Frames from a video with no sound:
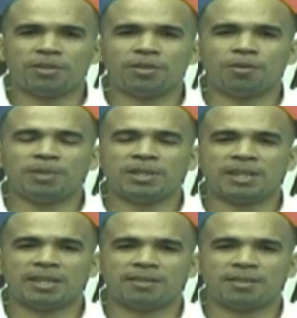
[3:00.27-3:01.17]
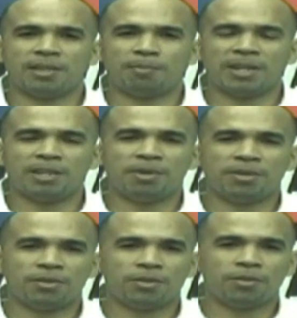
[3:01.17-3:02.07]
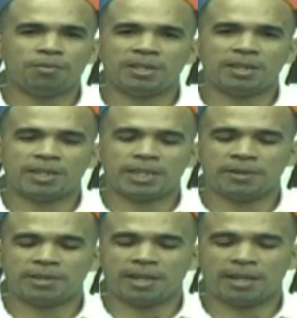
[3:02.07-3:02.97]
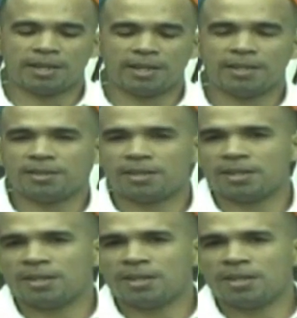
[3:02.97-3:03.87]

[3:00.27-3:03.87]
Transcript: 2013 del plan de inversión de 2013 debe estar entre